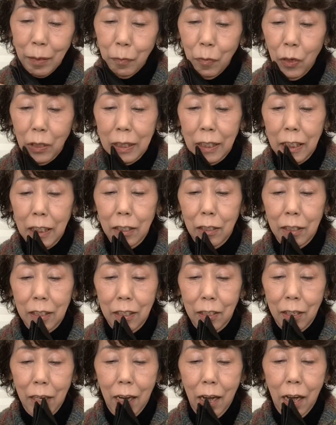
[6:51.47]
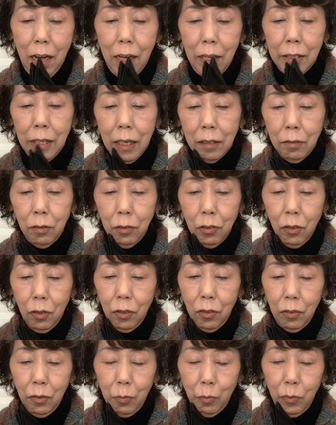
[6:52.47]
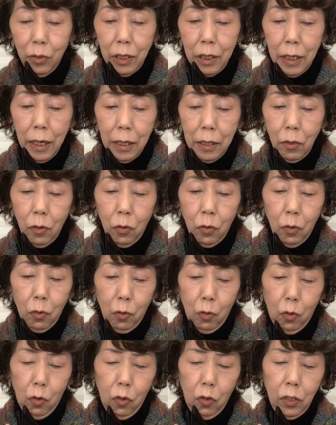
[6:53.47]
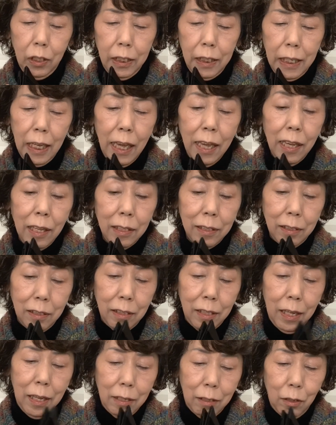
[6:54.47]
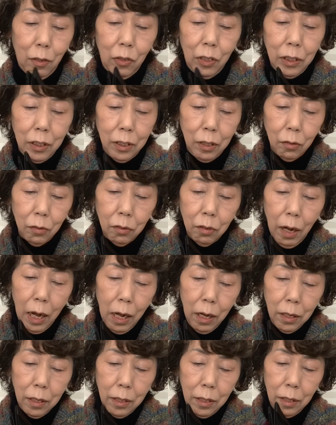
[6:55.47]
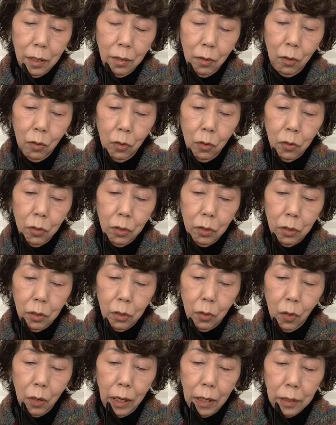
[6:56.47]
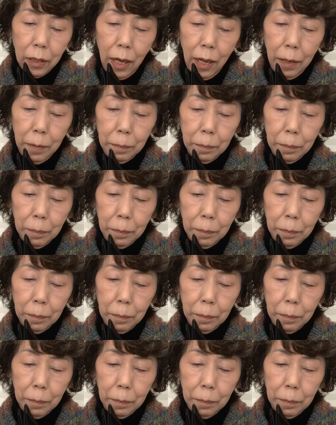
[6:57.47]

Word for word: もういあ、なるほど、無理やり押さえつけといて、うわほんと硬い。